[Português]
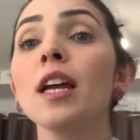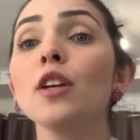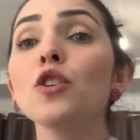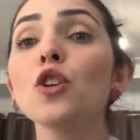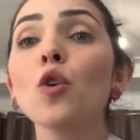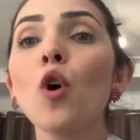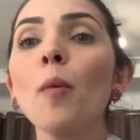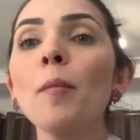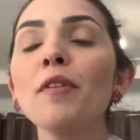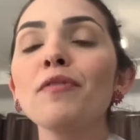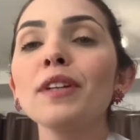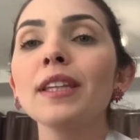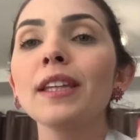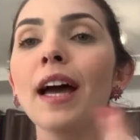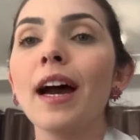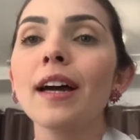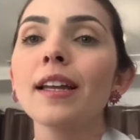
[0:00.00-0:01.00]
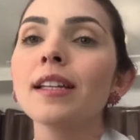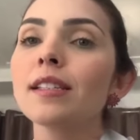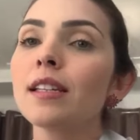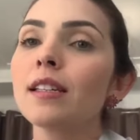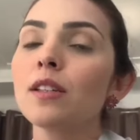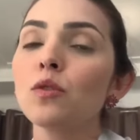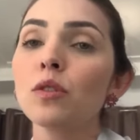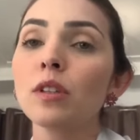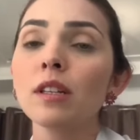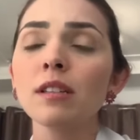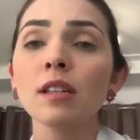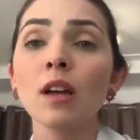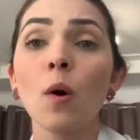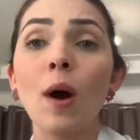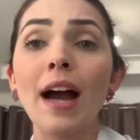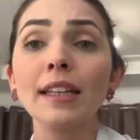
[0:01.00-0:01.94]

de como evitar essa desnutrição.